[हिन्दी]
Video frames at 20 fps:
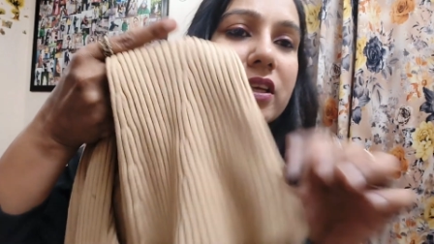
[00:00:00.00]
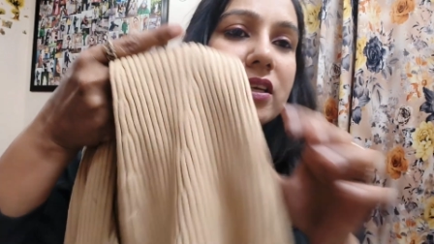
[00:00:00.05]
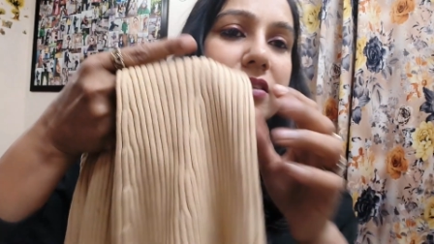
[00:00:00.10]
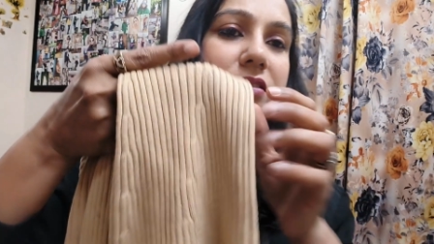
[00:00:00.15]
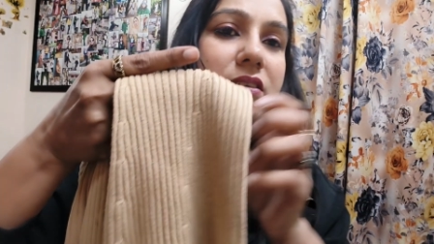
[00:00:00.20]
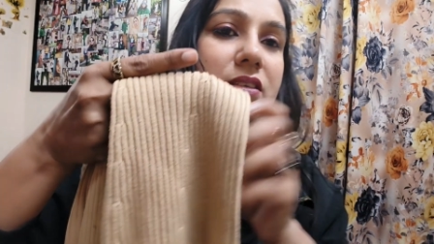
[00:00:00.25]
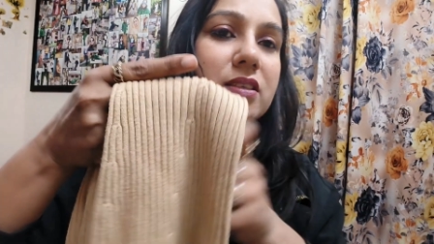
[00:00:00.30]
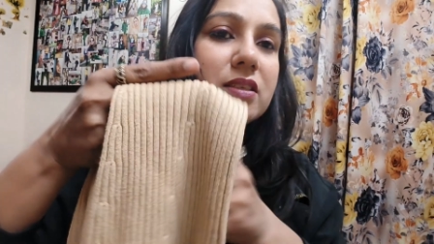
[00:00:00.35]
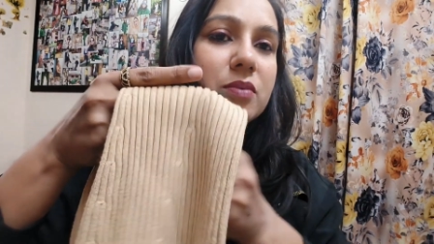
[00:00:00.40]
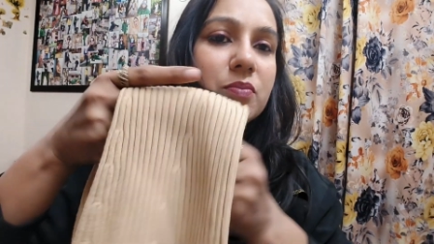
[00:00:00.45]

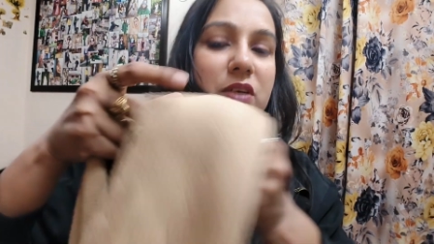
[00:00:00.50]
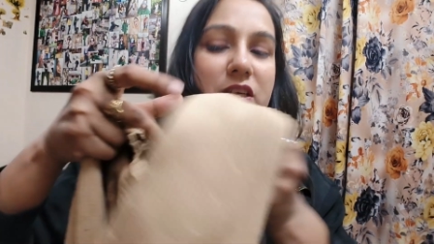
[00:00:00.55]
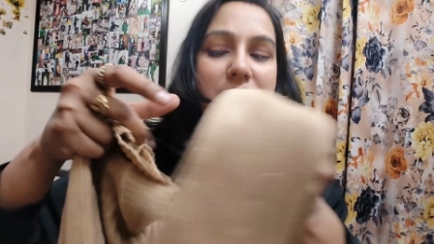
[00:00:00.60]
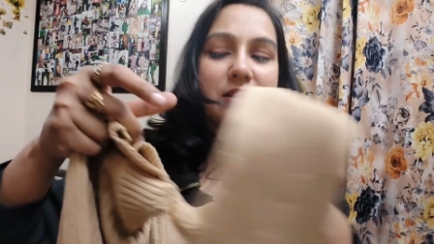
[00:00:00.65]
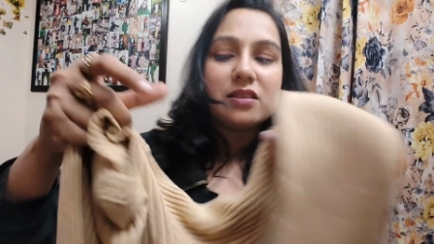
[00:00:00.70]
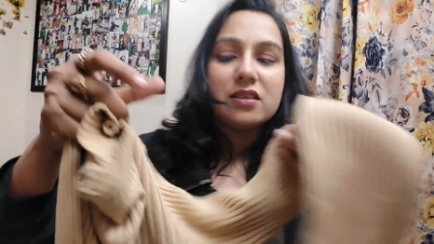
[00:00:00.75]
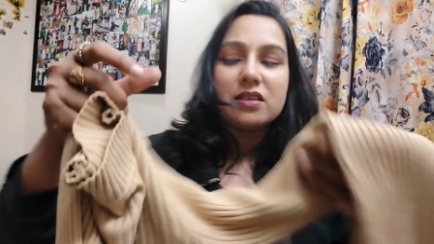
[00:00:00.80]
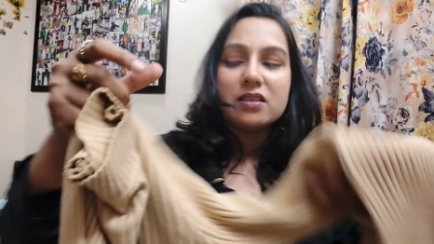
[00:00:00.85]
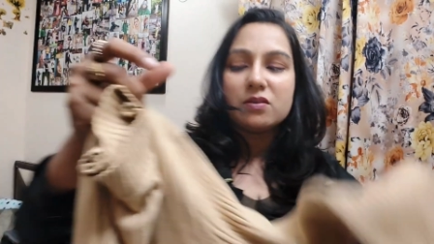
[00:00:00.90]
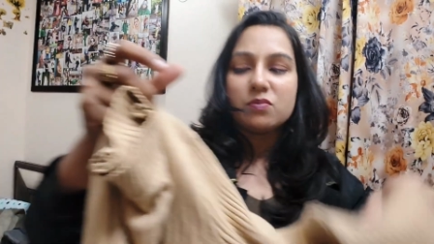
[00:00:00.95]
अच्छी सी बड़ी
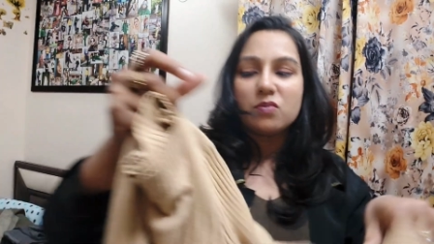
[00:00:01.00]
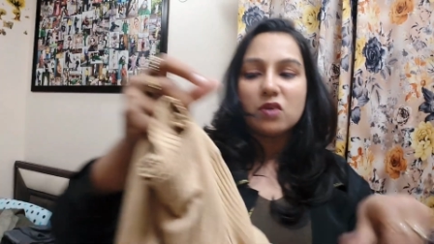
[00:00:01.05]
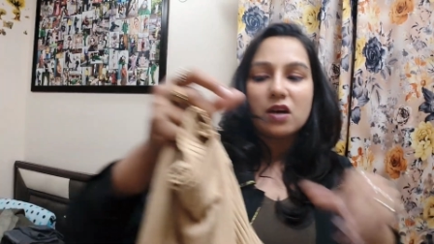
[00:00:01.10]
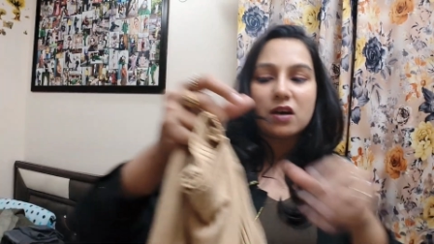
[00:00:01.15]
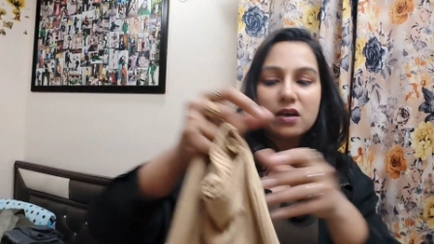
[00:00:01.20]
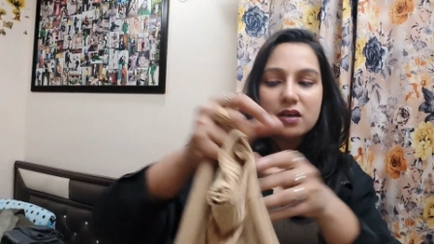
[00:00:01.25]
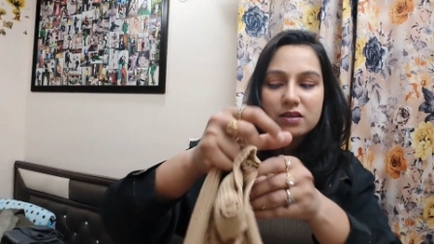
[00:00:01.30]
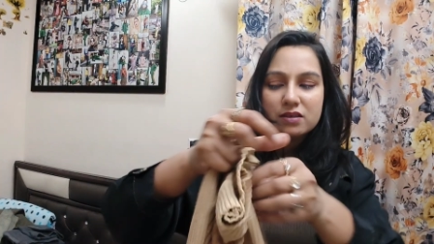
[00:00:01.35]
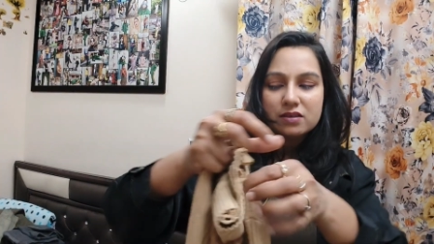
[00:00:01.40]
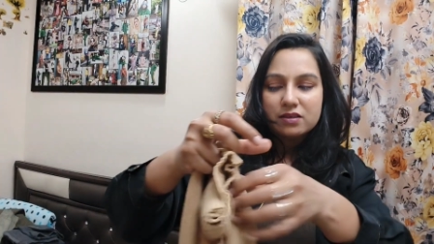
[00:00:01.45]
सी
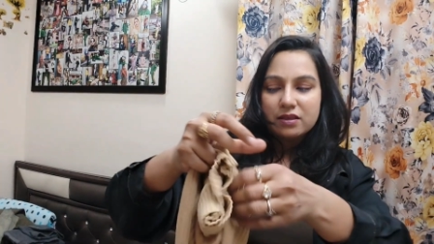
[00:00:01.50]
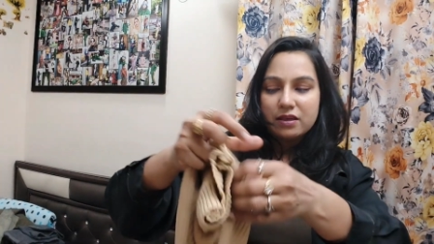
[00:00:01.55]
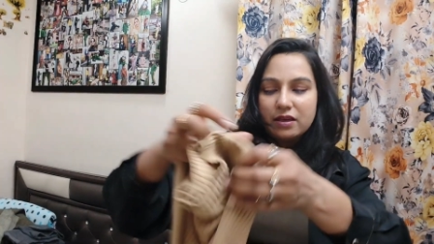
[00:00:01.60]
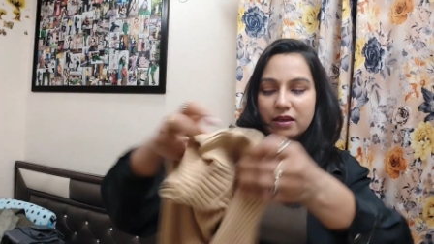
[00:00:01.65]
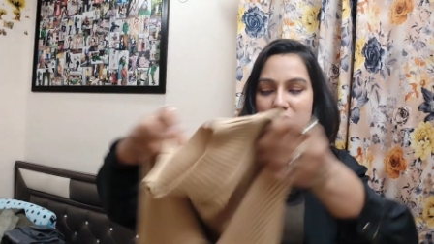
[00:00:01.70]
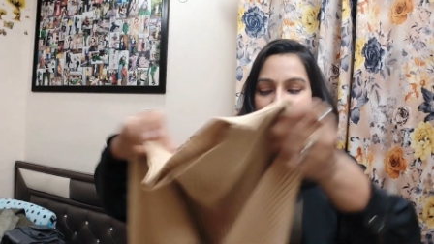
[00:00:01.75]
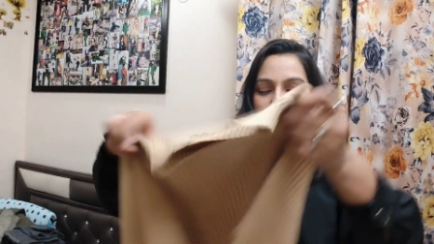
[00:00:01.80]
स्मार्ट सी है